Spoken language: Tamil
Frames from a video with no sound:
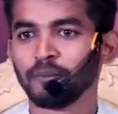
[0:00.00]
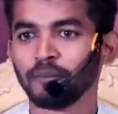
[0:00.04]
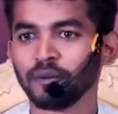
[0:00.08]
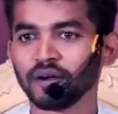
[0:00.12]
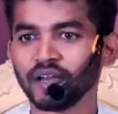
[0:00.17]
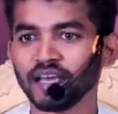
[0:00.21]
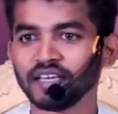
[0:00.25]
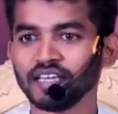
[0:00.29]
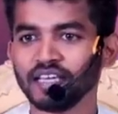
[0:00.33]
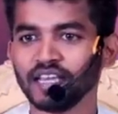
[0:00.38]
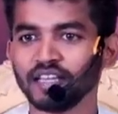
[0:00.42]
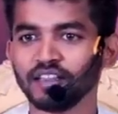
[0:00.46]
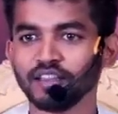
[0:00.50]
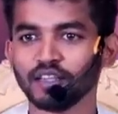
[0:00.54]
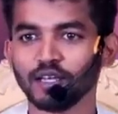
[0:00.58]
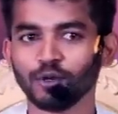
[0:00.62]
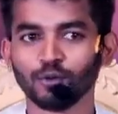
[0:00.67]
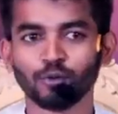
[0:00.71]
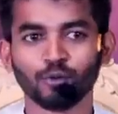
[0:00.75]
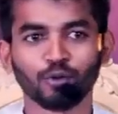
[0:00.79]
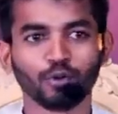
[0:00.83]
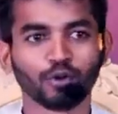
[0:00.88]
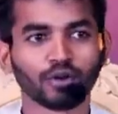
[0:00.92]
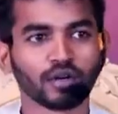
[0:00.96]
அப்போ நான் எந்த
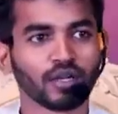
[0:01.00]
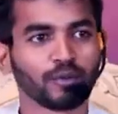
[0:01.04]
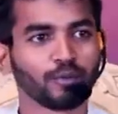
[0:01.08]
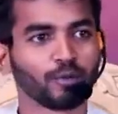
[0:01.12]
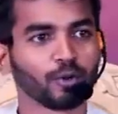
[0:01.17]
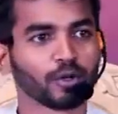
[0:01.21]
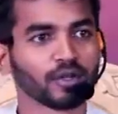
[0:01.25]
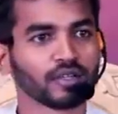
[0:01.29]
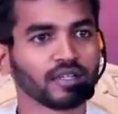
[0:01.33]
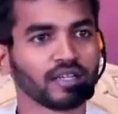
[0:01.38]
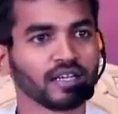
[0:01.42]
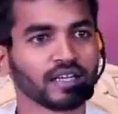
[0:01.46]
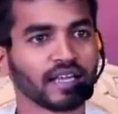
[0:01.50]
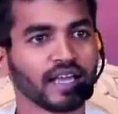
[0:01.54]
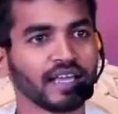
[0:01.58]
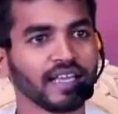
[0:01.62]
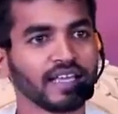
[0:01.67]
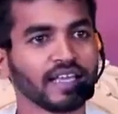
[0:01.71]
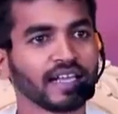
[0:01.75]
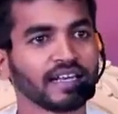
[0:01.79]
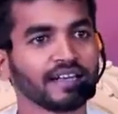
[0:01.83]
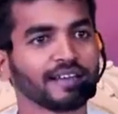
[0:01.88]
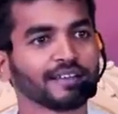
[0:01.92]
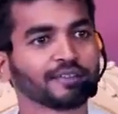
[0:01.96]
ஊரில்
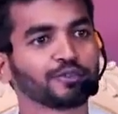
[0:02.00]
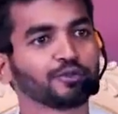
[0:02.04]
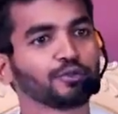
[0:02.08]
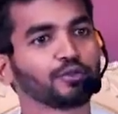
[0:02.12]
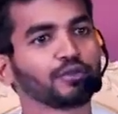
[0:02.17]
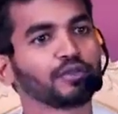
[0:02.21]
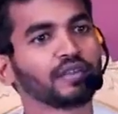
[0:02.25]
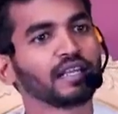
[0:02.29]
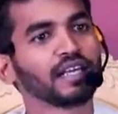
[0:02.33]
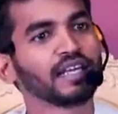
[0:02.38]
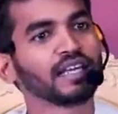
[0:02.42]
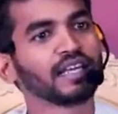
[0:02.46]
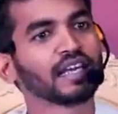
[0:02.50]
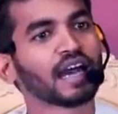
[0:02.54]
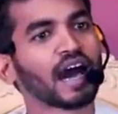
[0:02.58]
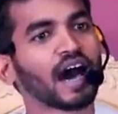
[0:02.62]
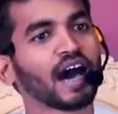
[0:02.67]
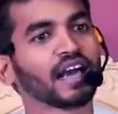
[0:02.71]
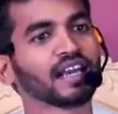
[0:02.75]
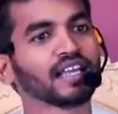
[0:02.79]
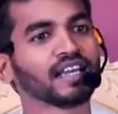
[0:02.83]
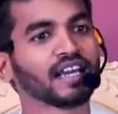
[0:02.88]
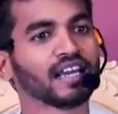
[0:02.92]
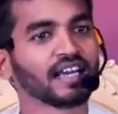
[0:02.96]
பிறந்திருக்கேன் என்னை சுற்றி
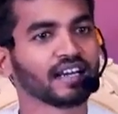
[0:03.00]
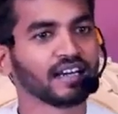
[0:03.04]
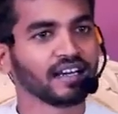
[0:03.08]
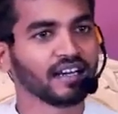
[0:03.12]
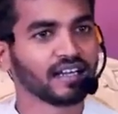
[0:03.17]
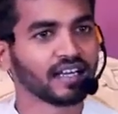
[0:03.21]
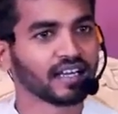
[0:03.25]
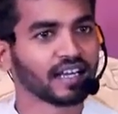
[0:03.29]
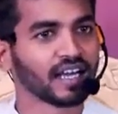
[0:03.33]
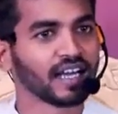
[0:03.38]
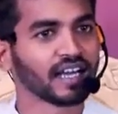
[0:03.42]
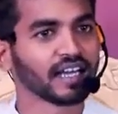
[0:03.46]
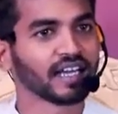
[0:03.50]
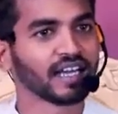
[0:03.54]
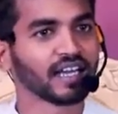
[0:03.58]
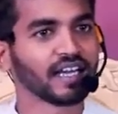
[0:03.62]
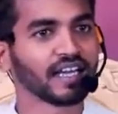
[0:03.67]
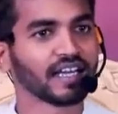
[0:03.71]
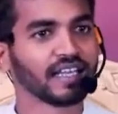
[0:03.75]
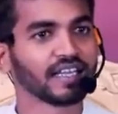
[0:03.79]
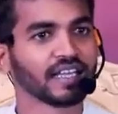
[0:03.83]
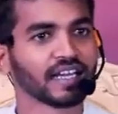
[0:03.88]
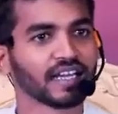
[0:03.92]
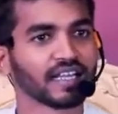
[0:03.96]
யார் யார் இருக்காங்க
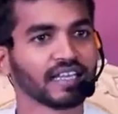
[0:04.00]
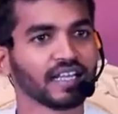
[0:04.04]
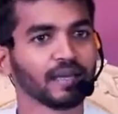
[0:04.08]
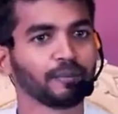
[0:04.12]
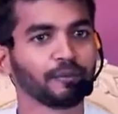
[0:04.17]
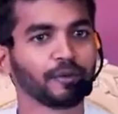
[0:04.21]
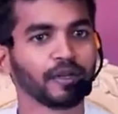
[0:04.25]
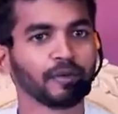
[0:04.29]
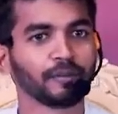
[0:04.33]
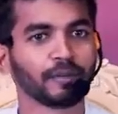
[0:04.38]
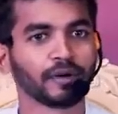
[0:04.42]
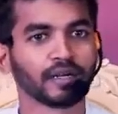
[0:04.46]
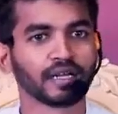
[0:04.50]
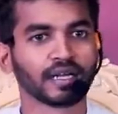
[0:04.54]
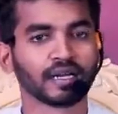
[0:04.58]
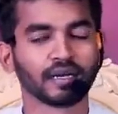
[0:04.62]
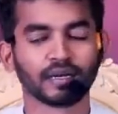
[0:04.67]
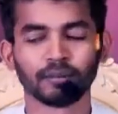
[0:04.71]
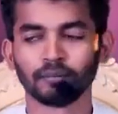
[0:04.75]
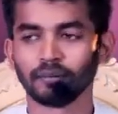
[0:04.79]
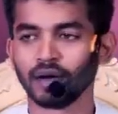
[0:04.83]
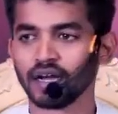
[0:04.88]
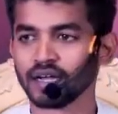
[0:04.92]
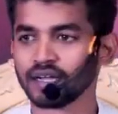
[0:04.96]
எனக்கு எப்படிப்பட்ட
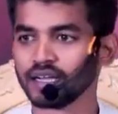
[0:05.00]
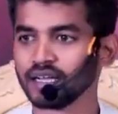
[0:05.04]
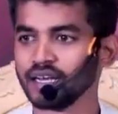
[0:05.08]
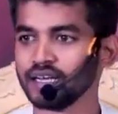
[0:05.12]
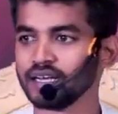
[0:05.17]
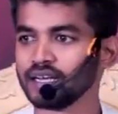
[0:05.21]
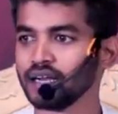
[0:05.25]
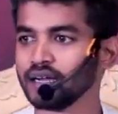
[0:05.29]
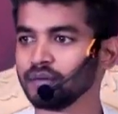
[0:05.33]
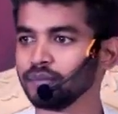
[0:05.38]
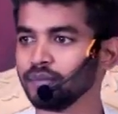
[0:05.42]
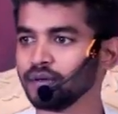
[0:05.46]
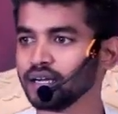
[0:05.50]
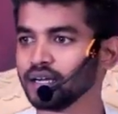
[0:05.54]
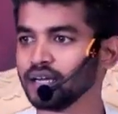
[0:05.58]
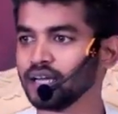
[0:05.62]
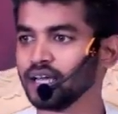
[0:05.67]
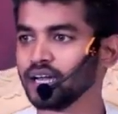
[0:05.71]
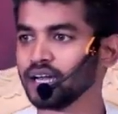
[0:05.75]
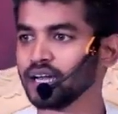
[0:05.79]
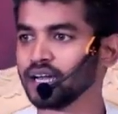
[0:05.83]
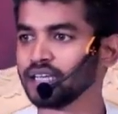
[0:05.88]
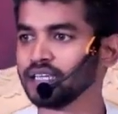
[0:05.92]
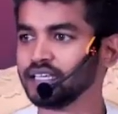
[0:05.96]
மக்கள்
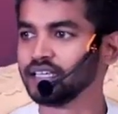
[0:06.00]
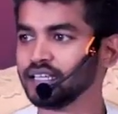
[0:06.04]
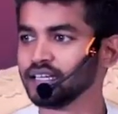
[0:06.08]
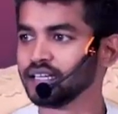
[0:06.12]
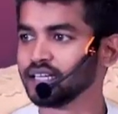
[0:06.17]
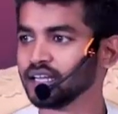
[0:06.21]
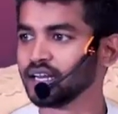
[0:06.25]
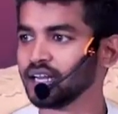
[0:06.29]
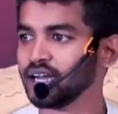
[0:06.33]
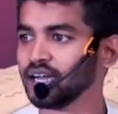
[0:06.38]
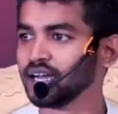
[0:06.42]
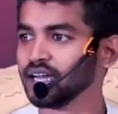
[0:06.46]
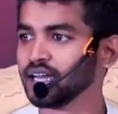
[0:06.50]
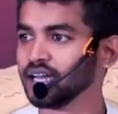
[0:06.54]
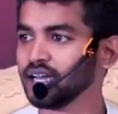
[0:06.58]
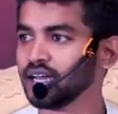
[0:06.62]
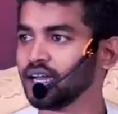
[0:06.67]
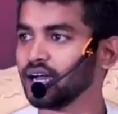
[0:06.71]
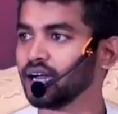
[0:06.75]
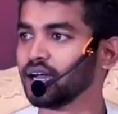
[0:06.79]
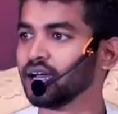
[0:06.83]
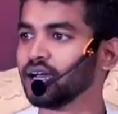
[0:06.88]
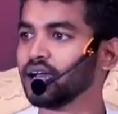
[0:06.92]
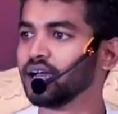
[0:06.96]
நண்பர்களாக இருக்கிறாங்க
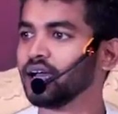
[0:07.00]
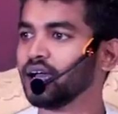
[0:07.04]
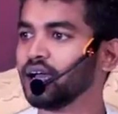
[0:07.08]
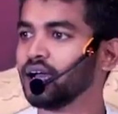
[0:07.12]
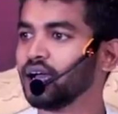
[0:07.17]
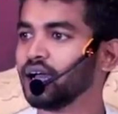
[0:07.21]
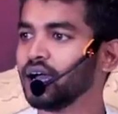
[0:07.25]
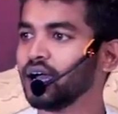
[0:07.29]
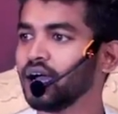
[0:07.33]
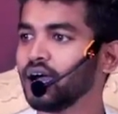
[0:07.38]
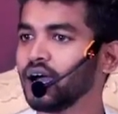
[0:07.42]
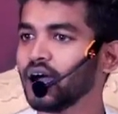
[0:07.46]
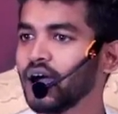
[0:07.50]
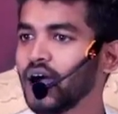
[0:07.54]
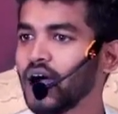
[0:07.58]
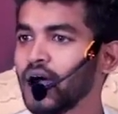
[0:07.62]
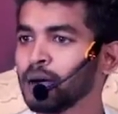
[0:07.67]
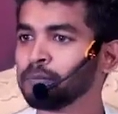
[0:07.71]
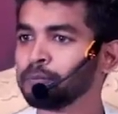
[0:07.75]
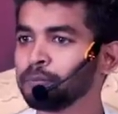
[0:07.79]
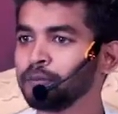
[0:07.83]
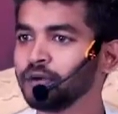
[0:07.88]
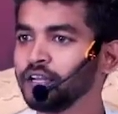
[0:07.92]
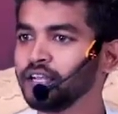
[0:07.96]

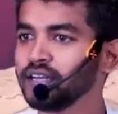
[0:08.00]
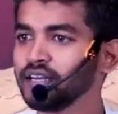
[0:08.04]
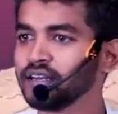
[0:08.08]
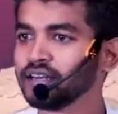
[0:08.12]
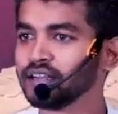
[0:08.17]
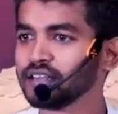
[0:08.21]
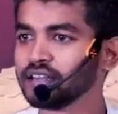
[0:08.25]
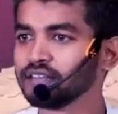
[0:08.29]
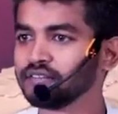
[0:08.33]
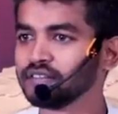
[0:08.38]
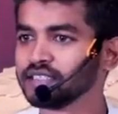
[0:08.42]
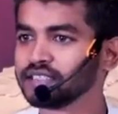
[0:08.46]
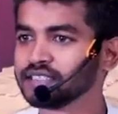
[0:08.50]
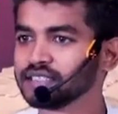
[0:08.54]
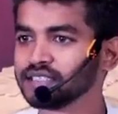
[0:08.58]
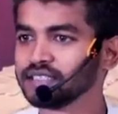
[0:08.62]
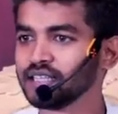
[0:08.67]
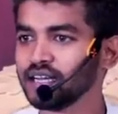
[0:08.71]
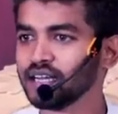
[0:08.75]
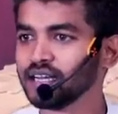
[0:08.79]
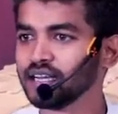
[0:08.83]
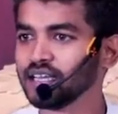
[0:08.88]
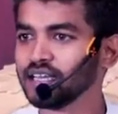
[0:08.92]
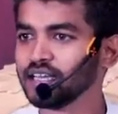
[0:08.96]
அப்படின்றத வச்சு
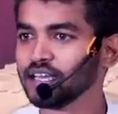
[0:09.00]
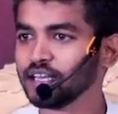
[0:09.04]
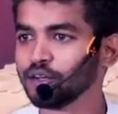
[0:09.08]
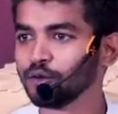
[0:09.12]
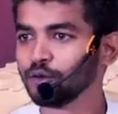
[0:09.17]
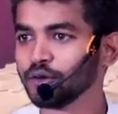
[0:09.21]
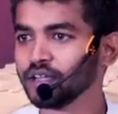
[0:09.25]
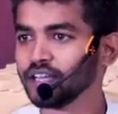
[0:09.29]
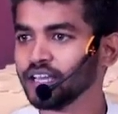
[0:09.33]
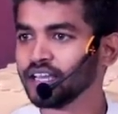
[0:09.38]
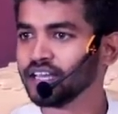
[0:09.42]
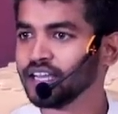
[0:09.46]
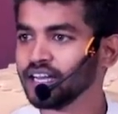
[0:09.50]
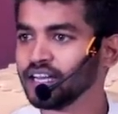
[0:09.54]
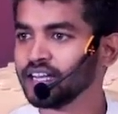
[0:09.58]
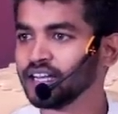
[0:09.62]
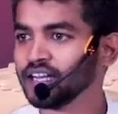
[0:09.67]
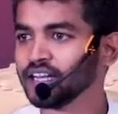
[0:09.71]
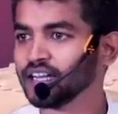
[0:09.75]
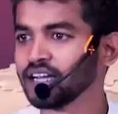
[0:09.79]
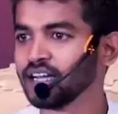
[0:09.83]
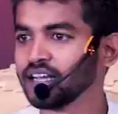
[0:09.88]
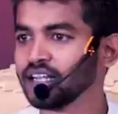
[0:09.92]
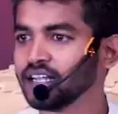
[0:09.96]
தானே என்னுடைய
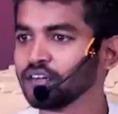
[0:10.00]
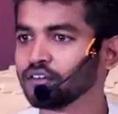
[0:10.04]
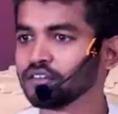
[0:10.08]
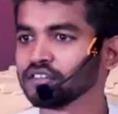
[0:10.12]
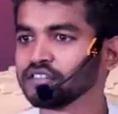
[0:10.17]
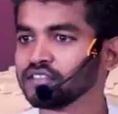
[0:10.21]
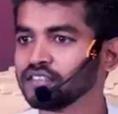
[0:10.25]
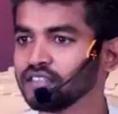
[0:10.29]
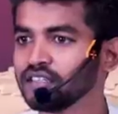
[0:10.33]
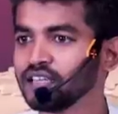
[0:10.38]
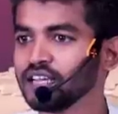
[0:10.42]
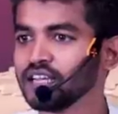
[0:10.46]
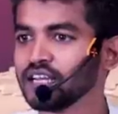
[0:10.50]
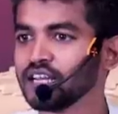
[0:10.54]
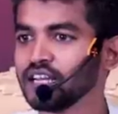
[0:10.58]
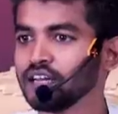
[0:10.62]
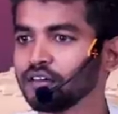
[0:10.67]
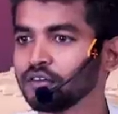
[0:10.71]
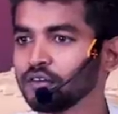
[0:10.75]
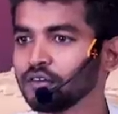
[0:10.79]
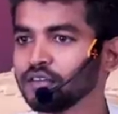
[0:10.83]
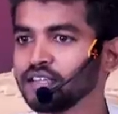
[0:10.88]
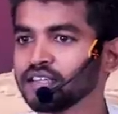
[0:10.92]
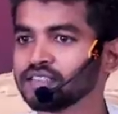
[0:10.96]
எண்ணங்கள் என்னோட
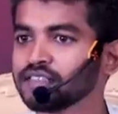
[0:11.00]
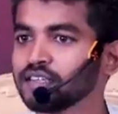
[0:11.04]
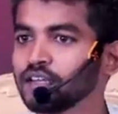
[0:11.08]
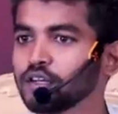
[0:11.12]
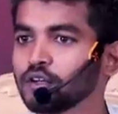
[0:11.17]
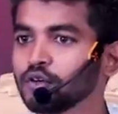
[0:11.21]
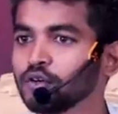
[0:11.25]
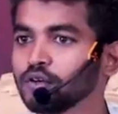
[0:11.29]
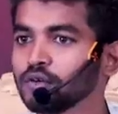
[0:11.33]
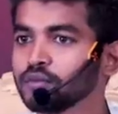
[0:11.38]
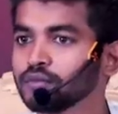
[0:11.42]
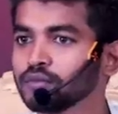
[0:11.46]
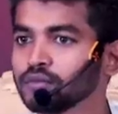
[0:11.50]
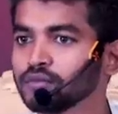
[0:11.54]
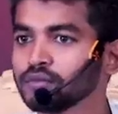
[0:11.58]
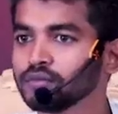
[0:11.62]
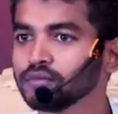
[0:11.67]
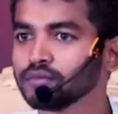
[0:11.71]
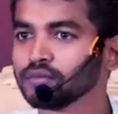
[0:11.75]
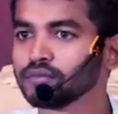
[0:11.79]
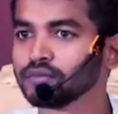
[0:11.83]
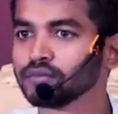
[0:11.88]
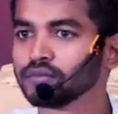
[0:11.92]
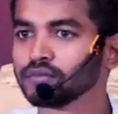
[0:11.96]
சிந்தனைகள்லாம் வரும் எஸ்ஆர்னோ
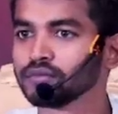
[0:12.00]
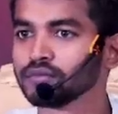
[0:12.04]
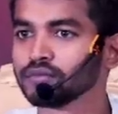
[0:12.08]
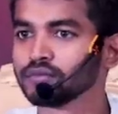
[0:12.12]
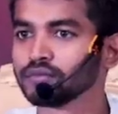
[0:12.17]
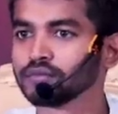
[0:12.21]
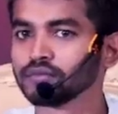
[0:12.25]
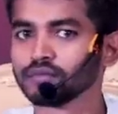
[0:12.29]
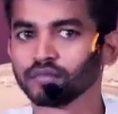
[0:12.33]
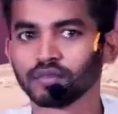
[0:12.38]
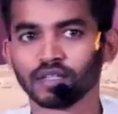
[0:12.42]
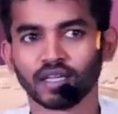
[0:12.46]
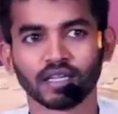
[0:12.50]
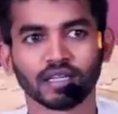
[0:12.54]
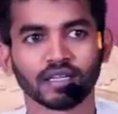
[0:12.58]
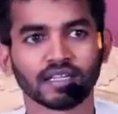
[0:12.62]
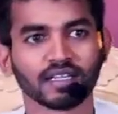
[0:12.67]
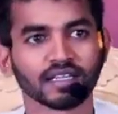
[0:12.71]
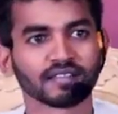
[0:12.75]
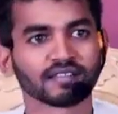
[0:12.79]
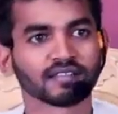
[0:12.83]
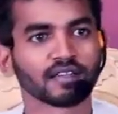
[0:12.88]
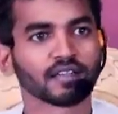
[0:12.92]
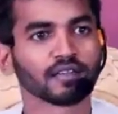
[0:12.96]

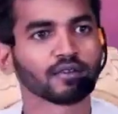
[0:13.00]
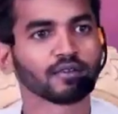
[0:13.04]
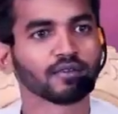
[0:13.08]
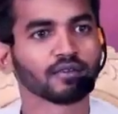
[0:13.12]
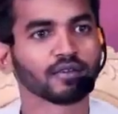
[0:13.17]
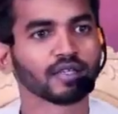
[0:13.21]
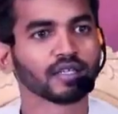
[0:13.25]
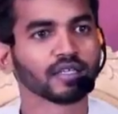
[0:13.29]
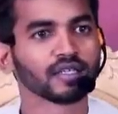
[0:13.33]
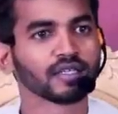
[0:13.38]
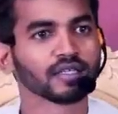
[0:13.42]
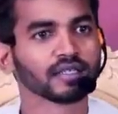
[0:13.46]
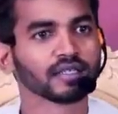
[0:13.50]
எஸ்ஆர்னோங்க